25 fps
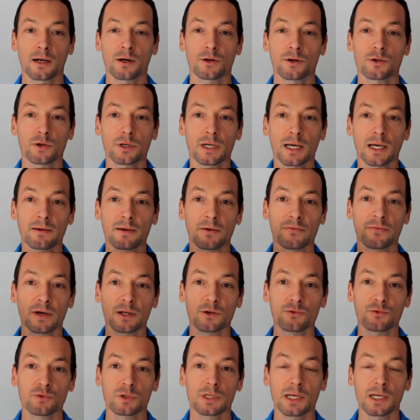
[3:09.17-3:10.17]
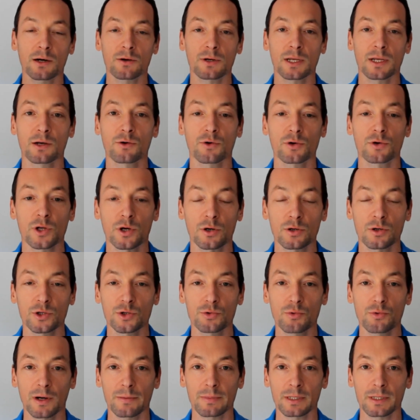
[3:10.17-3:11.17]
Quand on arrive à faire tout ça, on est content
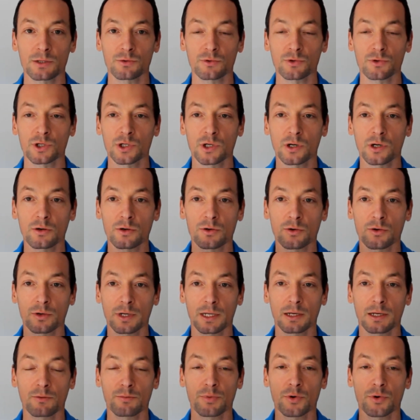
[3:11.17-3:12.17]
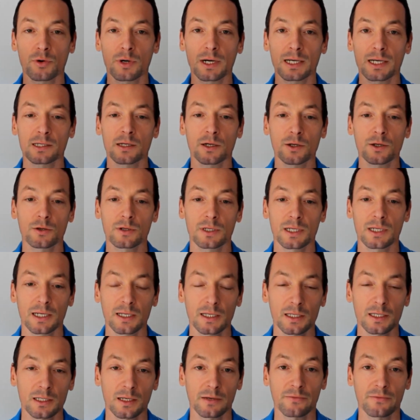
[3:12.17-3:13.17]
de soi parce qu'on sent qu'on on progresse dans notre
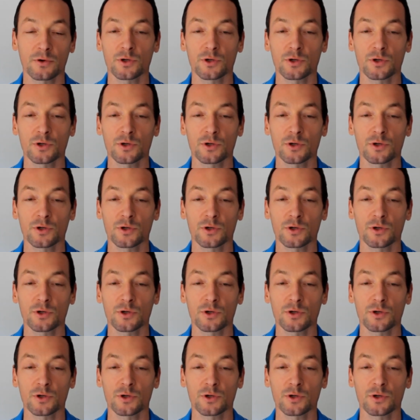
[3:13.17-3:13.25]
tennis.